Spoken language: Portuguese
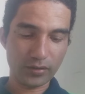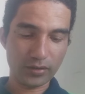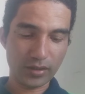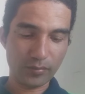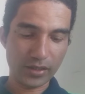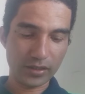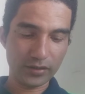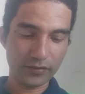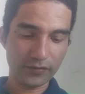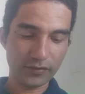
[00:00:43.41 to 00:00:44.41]
na
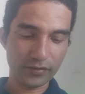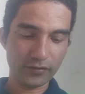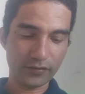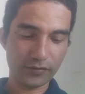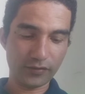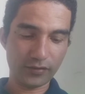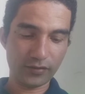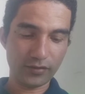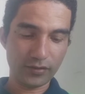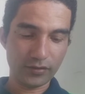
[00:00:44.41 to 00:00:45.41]
malícia, sim,